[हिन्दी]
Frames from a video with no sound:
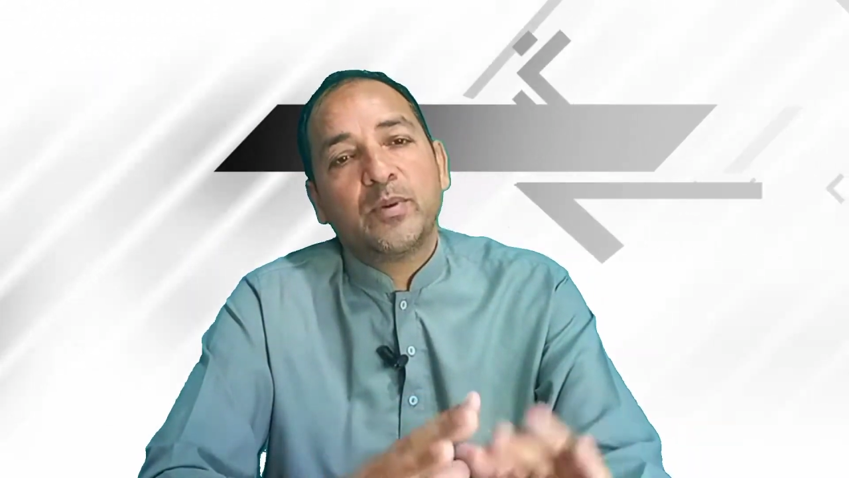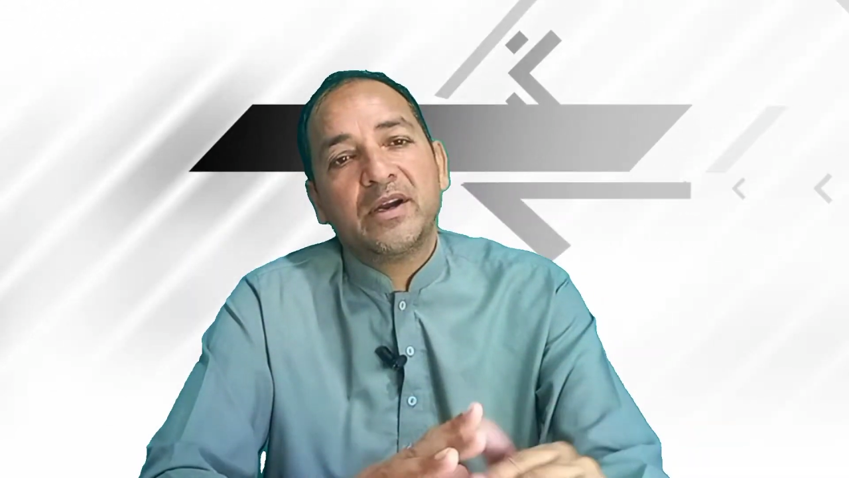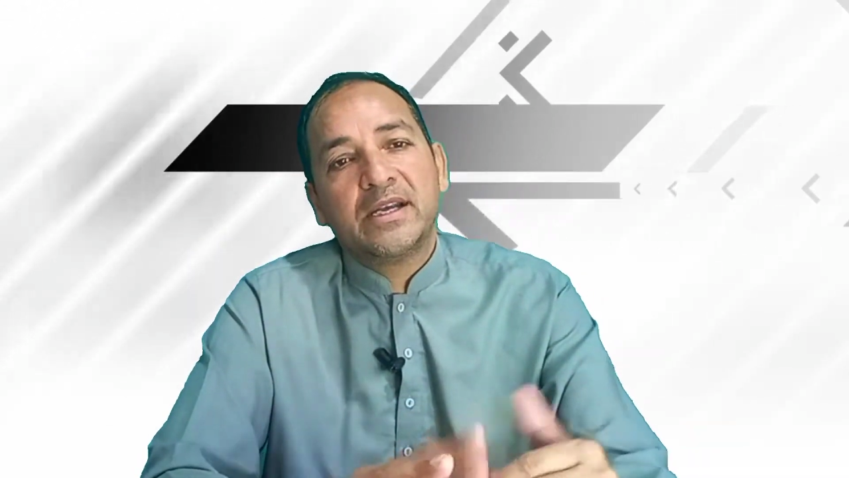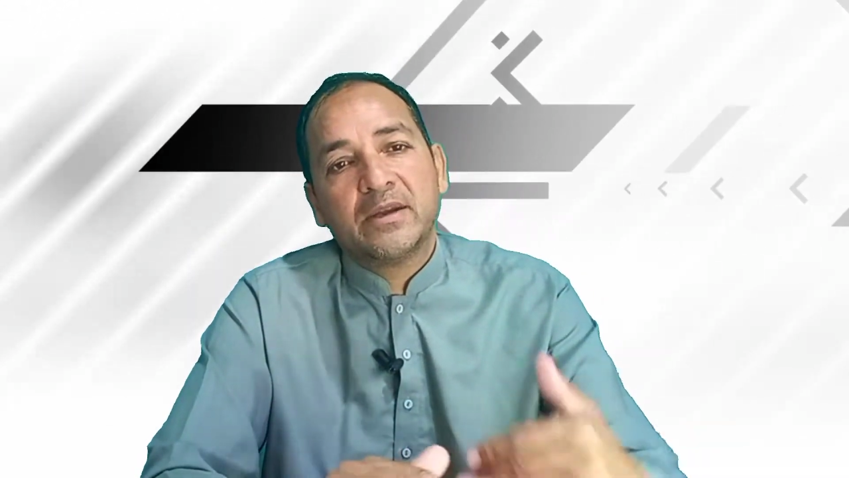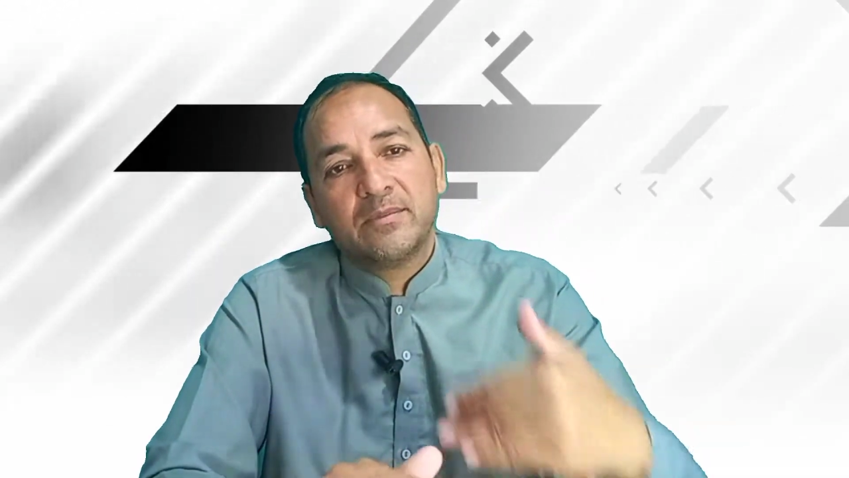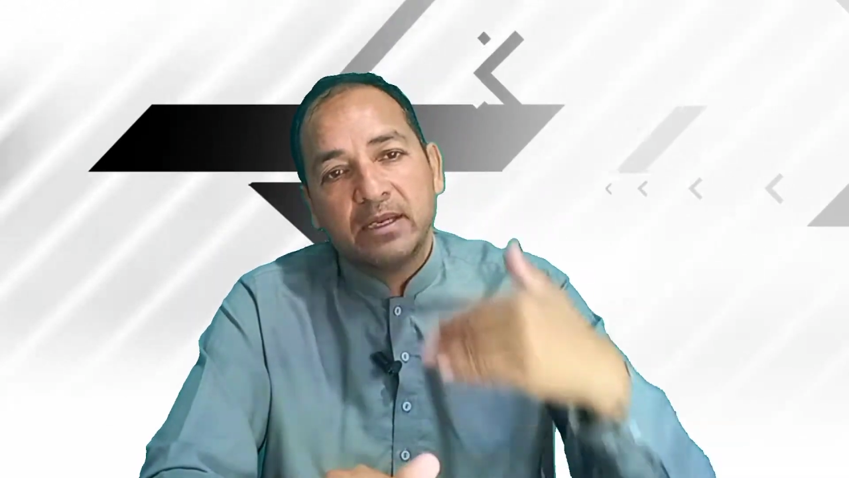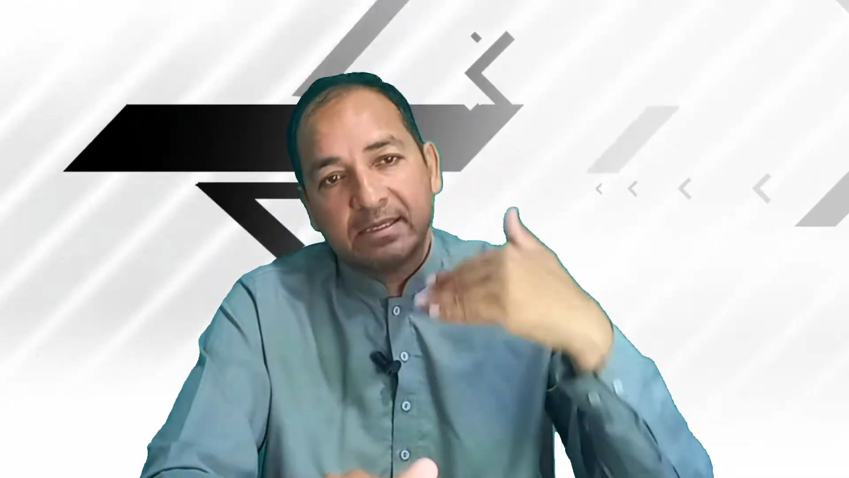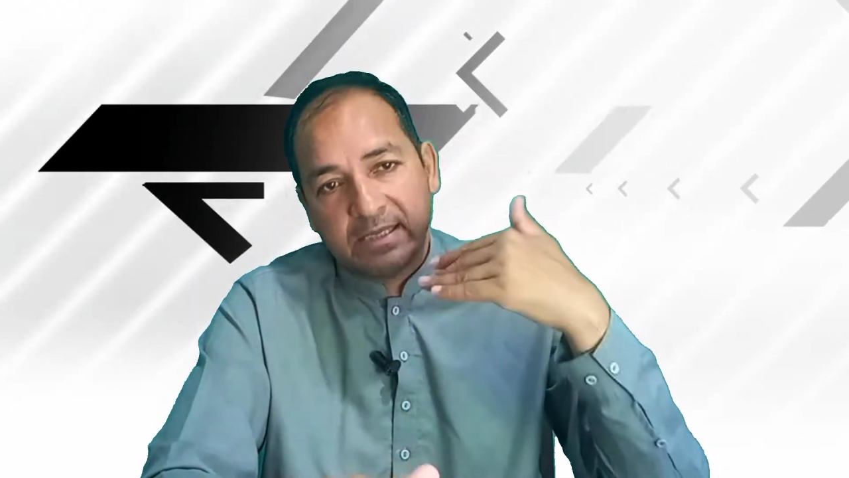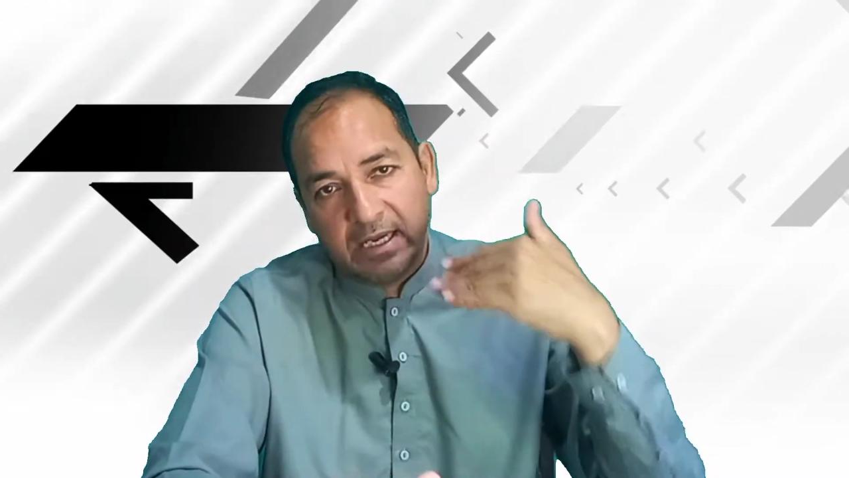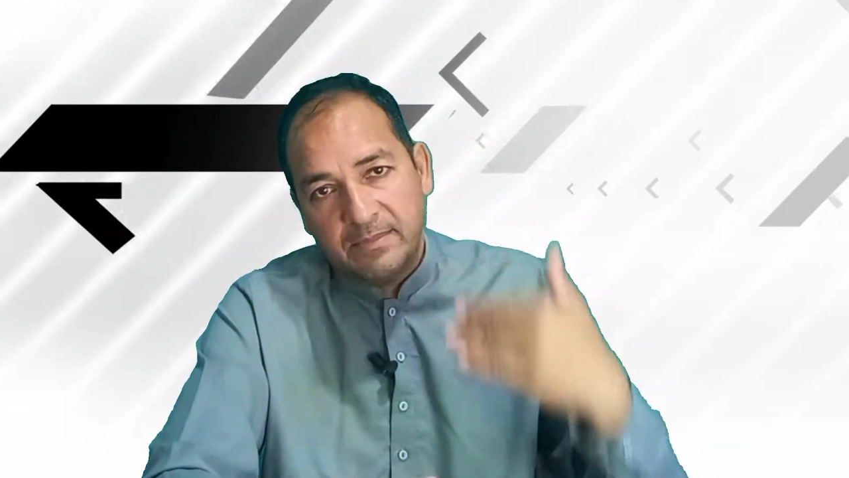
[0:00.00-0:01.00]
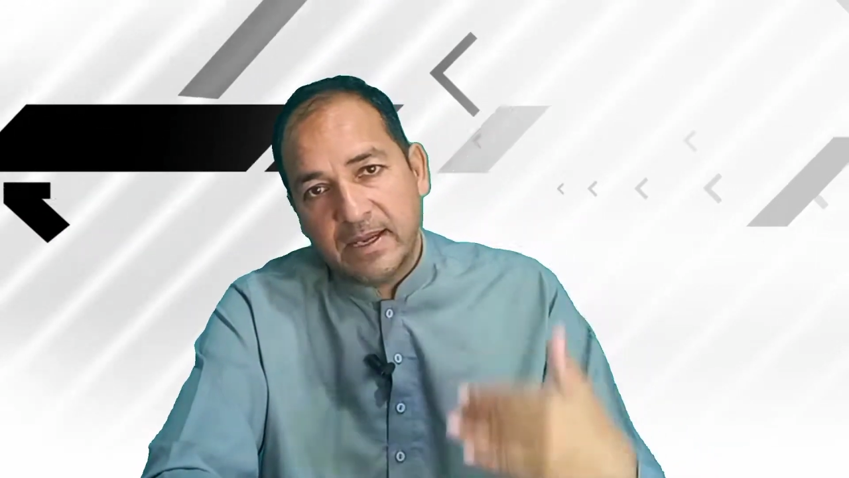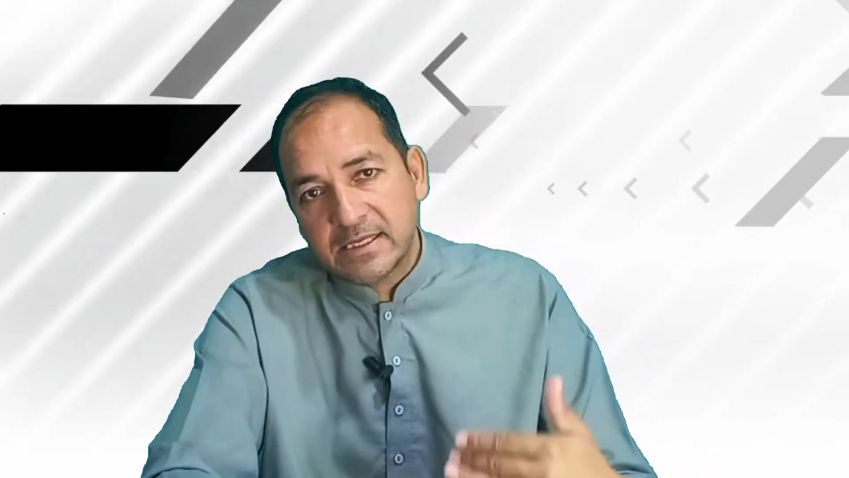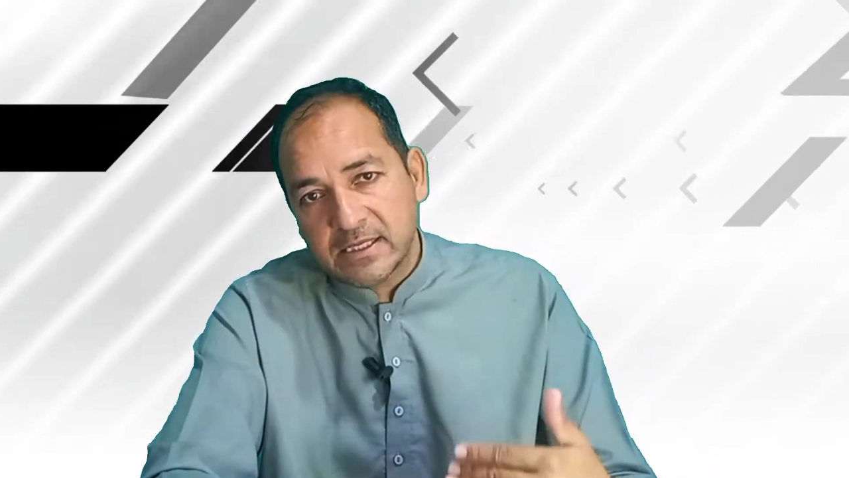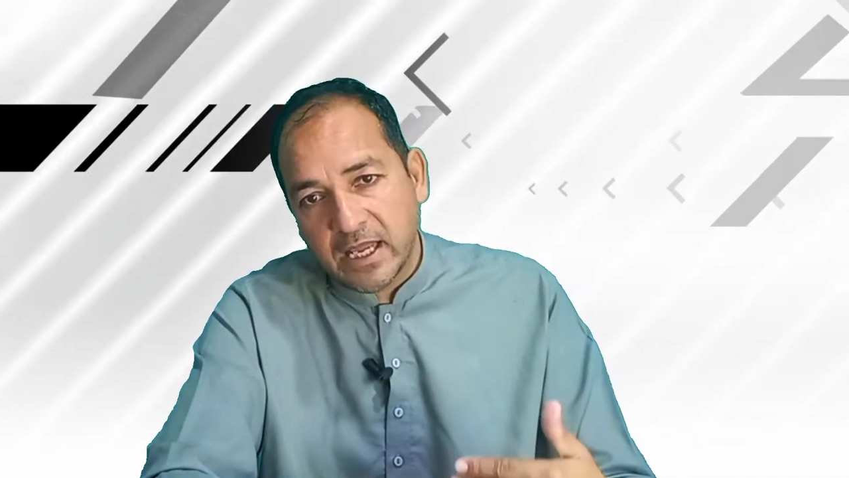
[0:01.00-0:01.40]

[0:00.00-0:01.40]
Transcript: पॉइंट हमने जेर बहस